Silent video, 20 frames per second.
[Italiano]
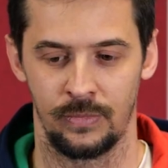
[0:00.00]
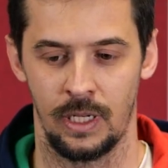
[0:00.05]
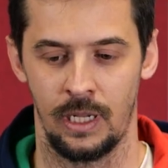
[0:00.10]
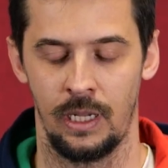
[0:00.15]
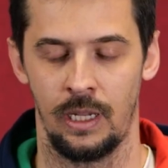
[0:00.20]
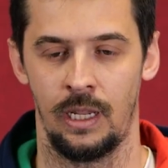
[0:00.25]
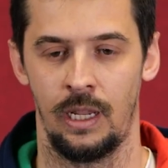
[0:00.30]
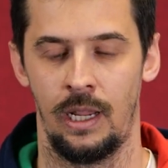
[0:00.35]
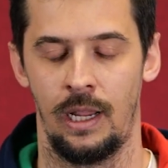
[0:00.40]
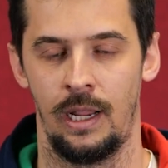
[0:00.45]

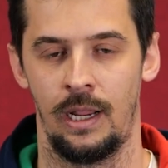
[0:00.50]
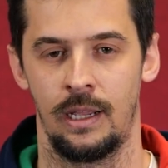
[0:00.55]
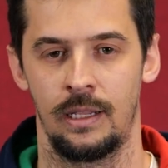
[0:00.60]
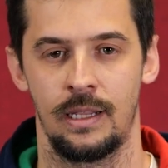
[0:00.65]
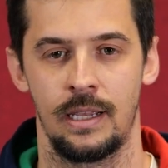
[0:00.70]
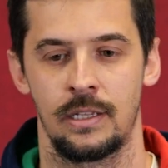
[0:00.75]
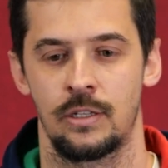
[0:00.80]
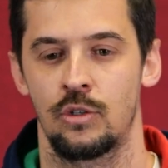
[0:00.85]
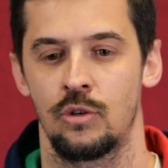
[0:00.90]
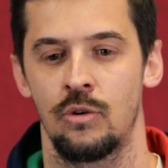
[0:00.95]
E
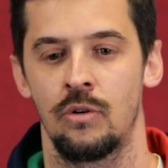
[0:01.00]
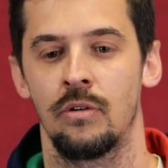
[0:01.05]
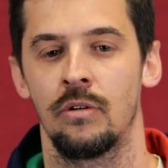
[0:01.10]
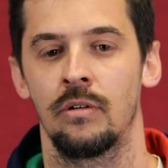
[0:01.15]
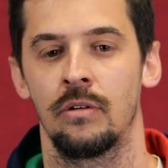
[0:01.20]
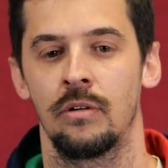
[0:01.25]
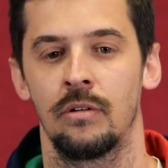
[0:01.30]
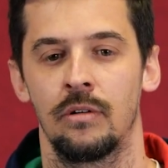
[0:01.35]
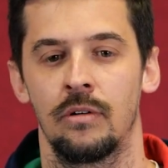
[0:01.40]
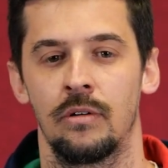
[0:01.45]

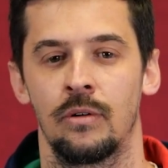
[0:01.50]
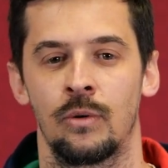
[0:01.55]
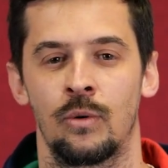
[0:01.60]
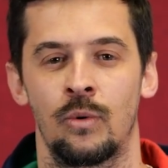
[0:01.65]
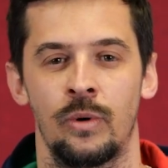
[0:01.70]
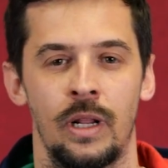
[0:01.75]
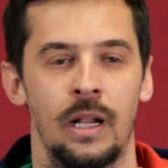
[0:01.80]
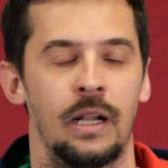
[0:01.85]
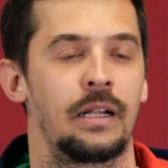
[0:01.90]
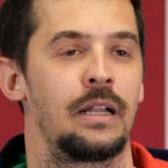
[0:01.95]
adesso
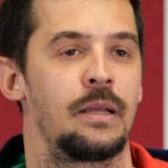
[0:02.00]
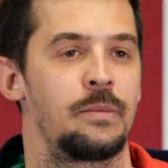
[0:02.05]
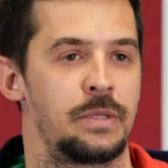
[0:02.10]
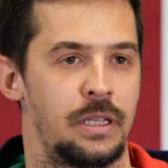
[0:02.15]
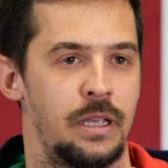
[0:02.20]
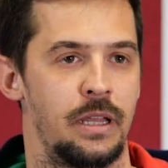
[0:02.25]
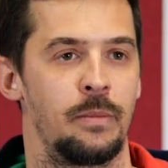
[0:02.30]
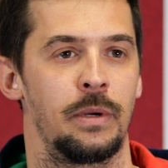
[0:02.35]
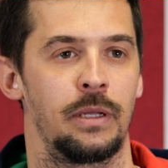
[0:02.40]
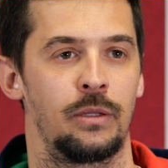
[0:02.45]
qui al Club
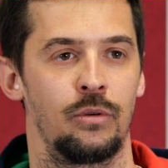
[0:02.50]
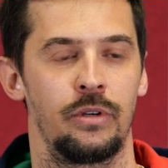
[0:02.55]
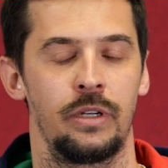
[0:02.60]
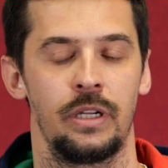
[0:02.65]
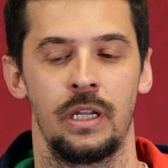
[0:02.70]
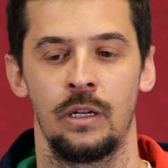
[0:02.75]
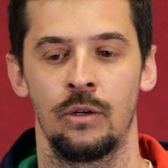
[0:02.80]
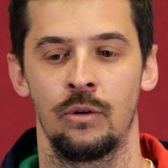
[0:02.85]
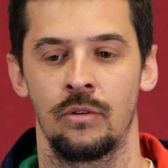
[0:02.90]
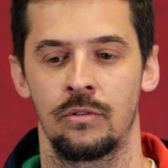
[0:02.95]
Scherma
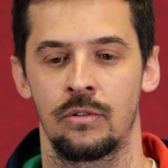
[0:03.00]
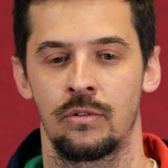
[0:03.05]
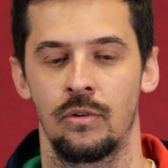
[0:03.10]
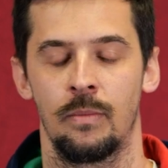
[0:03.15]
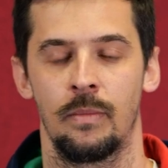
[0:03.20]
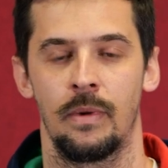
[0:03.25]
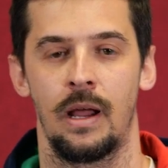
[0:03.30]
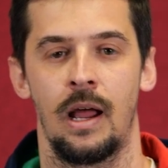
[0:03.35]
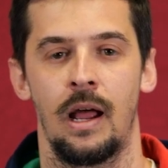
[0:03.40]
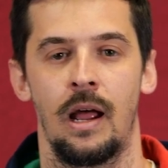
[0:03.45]
Torino,
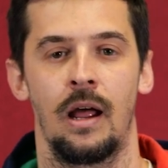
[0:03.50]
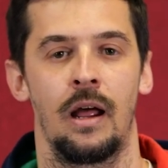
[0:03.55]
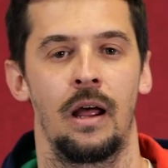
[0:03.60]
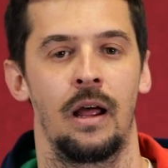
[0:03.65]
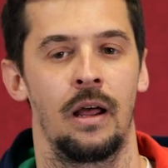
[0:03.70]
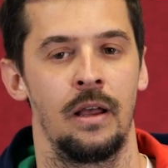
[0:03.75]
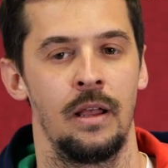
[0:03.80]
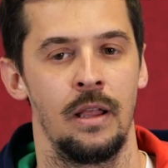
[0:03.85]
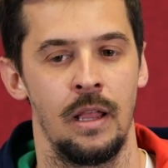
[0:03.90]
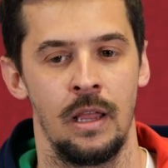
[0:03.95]

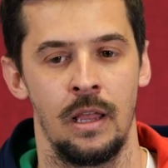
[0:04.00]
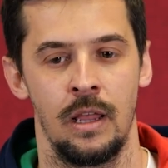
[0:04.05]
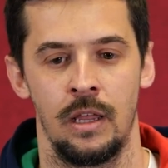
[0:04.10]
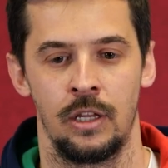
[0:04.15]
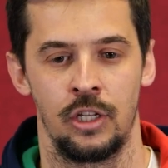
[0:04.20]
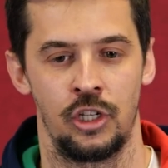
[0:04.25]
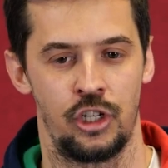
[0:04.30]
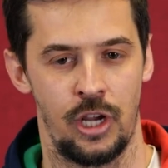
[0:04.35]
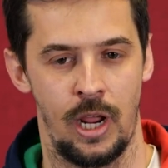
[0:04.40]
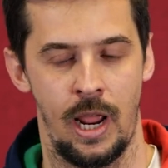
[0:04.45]
insomma,
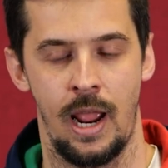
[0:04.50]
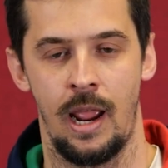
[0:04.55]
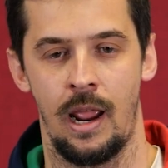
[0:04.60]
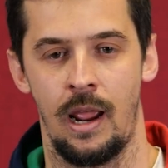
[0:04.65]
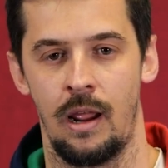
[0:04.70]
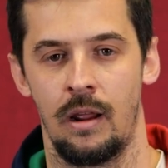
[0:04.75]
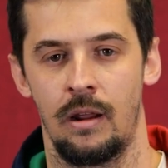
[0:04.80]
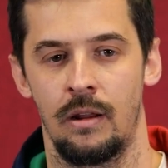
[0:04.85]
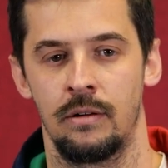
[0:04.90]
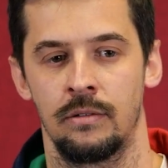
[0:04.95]

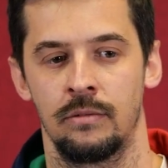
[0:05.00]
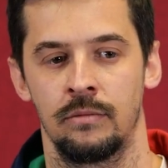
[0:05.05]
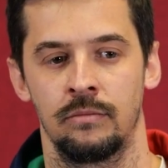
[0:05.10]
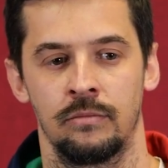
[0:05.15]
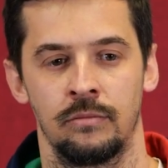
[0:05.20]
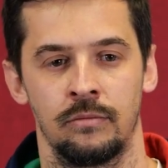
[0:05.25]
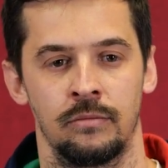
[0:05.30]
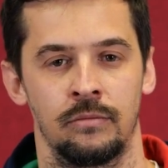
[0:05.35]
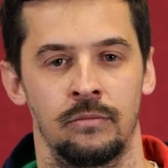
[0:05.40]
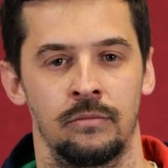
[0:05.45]
c'è
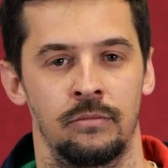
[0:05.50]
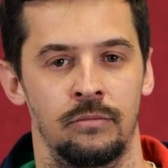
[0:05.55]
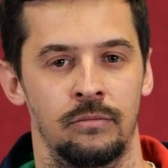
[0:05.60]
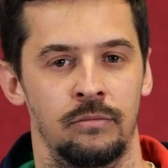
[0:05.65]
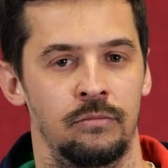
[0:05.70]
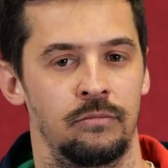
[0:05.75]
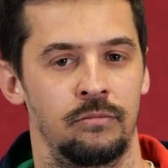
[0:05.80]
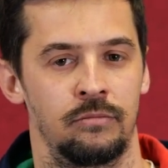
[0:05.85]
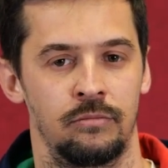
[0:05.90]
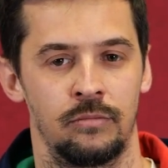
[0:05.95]

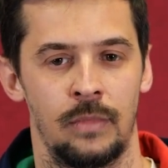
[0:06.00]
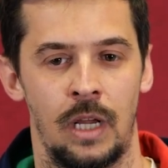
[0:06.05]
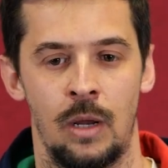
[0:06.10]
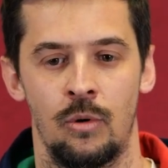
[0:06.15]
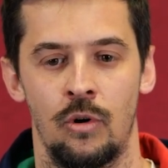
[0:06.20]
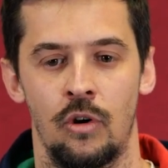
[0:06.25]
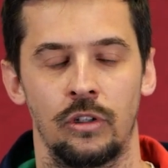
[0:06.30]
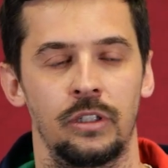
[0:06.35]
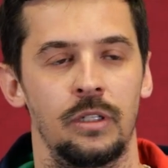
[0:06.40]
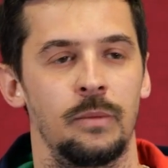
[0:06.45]
mm, è
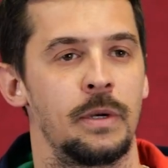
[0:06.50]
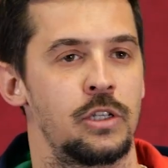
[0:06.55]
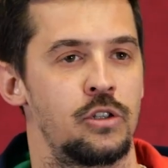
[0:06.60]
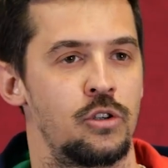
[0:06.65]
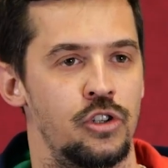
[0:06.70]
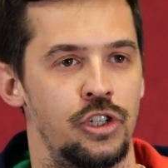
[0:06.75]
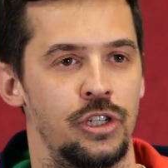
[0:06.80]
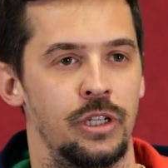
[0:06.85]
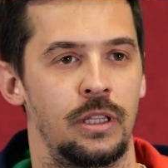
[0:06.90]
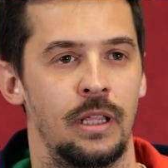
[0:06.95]
un'ottima
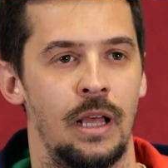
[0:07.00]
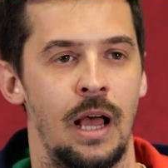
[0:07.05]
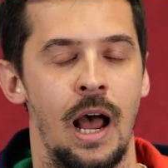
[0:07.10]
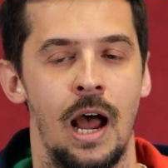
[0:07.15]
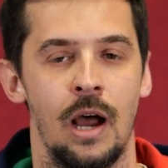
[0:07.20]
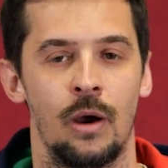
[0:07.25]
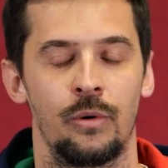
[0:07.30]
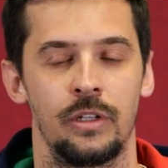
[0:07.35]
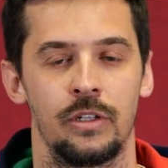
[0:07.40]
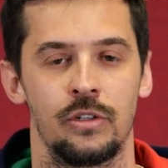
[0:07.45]

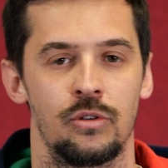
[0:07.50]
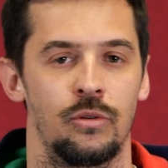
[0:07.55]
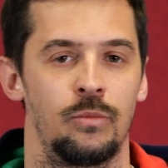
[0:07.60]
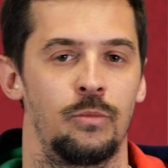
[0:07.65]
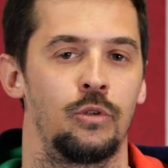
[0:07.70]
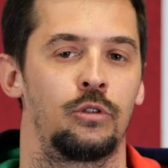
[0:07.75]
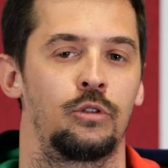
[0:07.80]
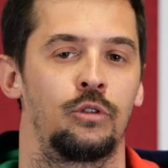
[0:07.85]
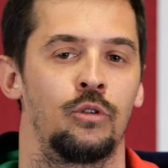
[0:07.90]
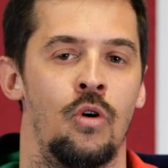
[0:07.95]
società, quindi sono
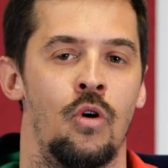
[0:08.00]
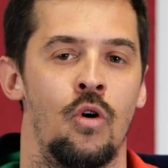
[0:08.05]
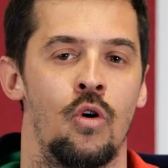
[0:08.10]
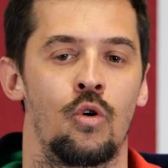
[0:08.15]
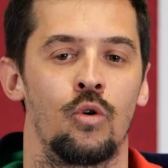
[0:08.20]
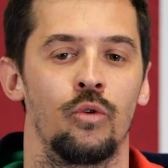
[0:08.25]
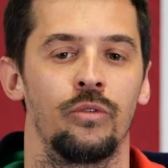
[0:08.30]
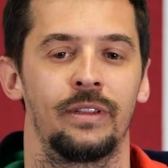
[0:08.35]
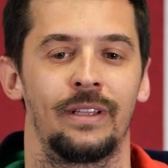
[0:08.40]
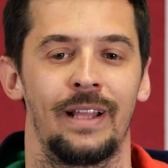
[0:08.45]

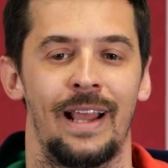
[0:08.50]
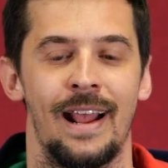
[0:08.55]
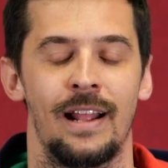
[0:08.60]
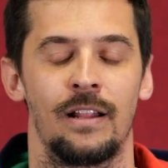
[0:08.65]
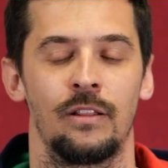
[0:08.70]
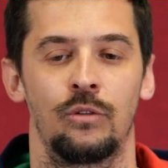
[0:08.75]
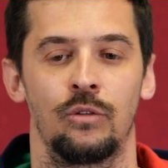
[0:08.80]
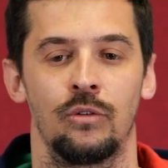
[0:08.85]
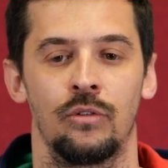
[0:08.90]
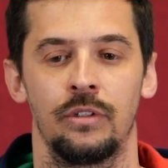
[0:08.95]
molto
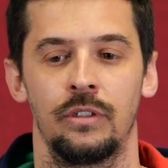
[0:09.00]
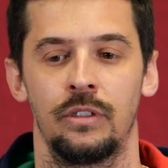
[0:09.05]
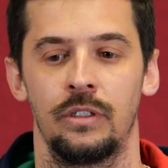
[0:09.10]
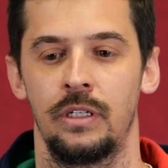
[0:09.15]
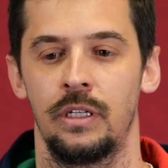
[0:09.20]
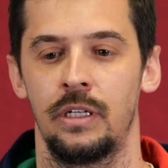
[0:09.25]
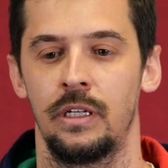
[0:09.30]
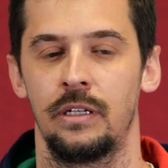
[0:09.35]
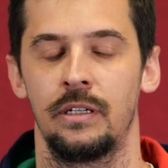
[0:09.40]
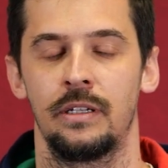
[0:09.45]
contento
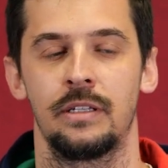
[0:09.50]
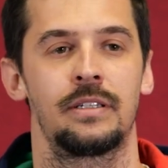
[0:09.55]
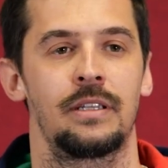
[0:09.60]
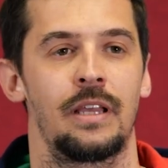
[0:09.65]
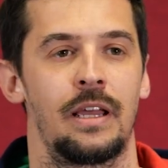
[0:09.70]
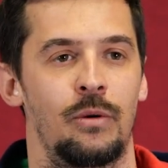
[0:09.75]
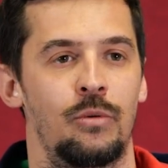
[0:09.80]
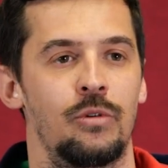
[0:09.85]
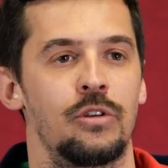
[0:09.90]
di iniziare